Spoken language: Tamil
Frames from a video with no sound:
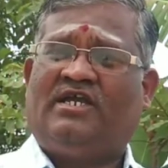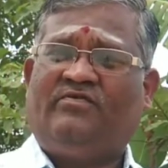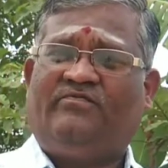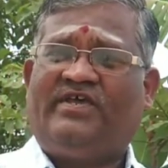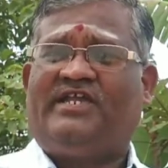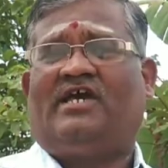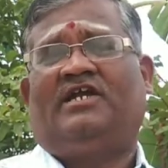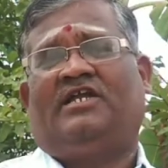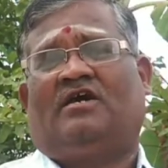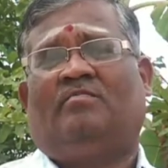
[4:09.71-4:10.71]

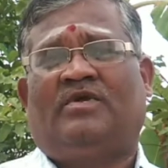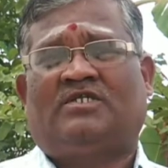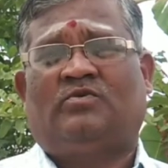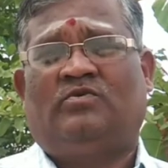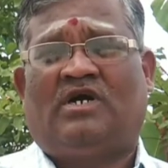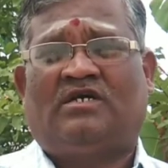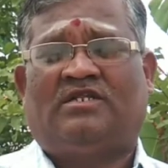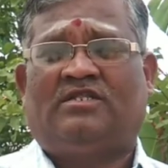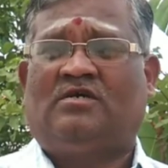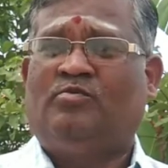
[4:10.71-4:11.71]
இன்ஃபீரியாரிட்டி காம்ப்ளெக்ஸ்
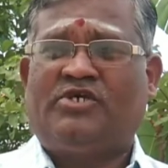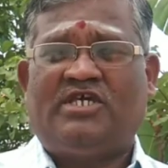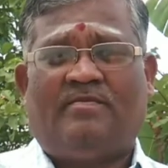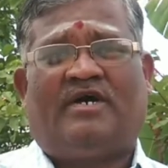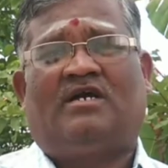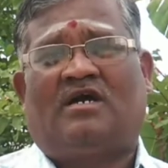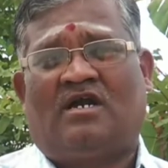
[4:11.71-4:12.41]
உருவாகிறதுக்கு முக்கியமான